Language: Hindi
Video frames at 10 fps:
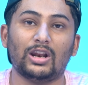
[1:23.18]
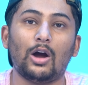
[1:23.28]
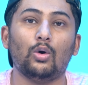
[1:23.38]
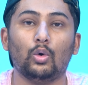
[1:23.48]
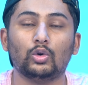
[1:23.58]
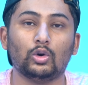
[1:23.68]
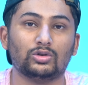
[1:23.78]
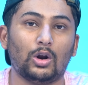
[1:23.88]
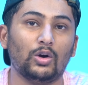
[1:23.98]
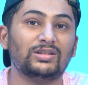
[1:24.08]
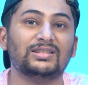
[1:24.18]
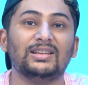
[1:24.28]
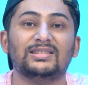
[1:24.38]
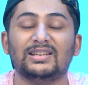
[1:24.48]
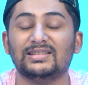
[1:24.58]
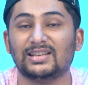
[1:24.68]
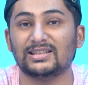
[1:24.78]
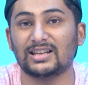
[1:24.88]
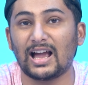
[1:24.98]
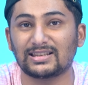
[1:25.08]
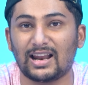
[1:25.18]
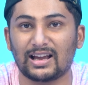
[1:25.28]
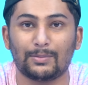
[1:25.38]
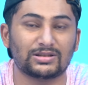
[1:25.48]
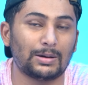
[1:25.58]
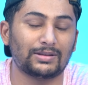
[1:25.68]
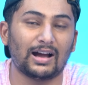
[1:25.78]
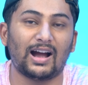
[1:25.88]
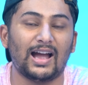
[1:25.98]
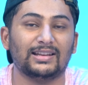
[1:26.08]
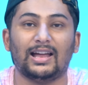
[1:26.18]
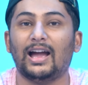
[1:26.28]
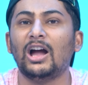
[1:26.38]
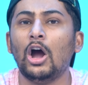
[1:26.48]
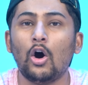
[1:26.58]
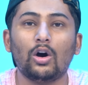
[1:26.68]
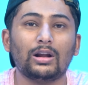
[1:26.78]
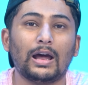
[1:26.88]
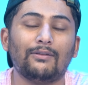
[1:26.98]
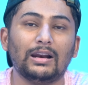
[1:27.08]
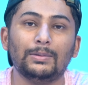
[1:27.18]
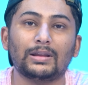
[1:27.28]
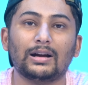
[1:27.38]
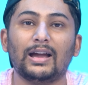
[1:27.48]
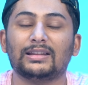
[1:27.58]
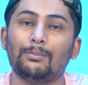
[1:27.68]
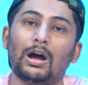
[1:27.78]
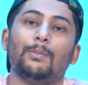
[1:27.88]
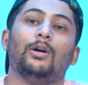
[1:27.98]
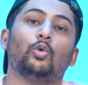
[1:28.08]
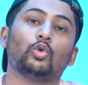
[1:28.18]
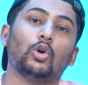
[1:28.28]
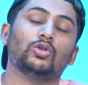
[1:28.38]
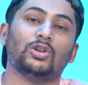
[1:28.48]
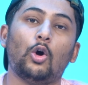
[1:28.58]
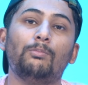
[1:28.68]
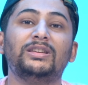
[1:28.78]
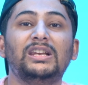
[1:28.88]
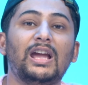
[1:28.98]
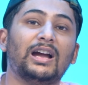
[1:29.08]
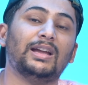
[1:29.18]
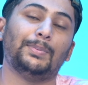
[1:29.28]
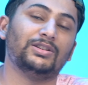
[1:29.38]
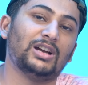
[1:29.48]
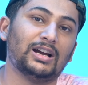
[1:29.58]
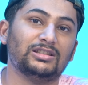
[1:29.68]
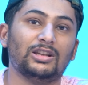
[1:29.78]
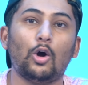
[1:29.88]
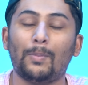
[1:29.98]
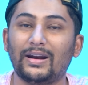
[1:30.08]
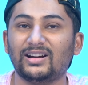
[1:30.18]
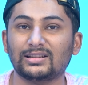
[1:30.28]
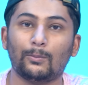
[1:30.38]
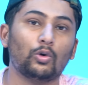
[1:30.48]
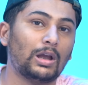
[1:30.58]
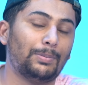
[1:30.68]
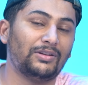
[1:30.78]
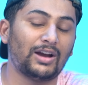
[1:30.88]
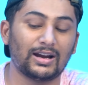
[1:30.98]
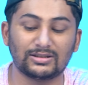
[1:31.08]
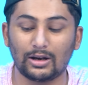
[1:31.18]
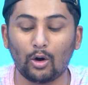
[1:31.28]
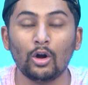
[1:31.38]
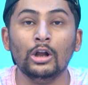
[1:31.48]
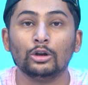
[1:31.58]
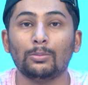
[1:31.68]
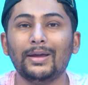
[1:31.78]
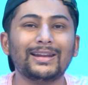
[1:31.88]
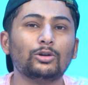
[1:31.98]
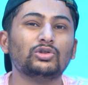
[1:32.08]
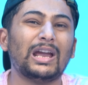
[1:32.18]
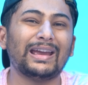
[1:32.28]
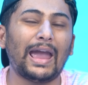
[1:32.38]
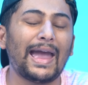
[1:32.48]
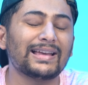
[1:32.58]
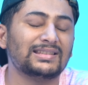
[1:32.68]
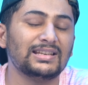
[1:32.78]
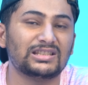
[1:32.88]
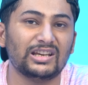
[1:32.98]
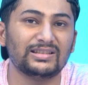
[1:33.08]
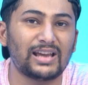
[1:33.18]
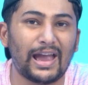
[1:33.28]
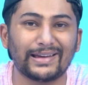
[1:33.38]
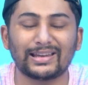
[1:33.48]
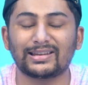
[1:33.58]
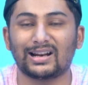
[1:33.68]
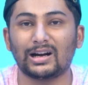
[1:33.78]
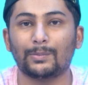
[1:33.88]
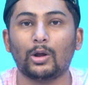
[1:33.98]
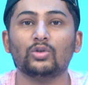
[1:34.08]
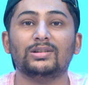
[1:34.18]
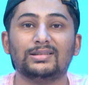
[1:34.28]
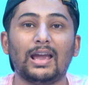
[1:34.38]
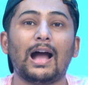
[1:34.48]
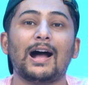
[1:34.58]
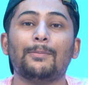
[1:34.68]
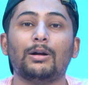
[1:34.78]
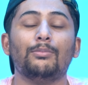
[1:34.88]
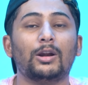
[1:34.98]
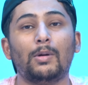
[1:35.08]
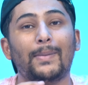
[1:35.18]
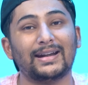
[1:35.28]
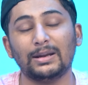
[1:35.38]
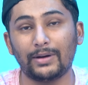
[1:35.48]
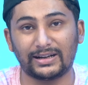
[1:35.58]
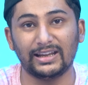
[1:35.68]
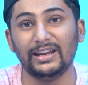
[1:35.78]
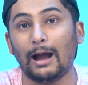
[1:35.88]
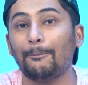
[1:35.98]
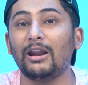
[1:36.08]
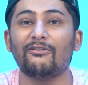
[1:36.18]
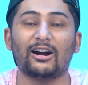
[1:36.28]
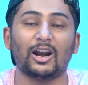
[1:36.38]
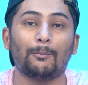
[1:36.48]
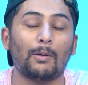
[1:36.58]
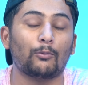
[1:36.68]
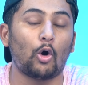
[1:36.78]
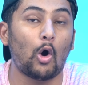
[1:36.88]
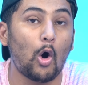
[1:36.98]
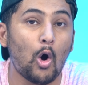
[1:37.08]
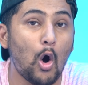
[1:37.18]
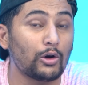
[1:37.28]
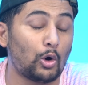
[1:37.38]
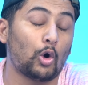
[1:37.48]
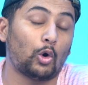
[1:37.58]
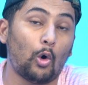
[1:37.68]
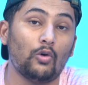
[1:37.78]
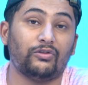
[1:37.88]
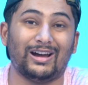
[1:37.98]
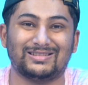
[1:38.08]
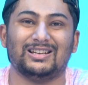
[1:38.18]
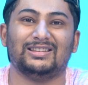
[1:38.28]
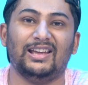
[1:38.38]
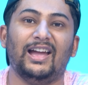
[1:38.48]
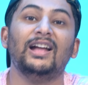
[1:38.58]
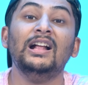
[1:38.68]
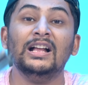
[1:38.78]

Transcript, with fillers: चलाओ उठो चलाओ इसी चीज़ से चला चला के बच्चा भी तंग आ जाता है और घर वाले भी तंग आ जाते हैं बार बार उठो चलाओ बिजली आ गया फिर जाके चलाओ पानी ख़त्म हो गया फिर जाके चलाओ तो मैंने सोचा एक ऐसी चीज़ या ऐसा सर्कट बनाओ जिससे आप कमरे में बैठे बैठे ही अपने वाटर पंप को ऑन और ऑफ कर सकते हैं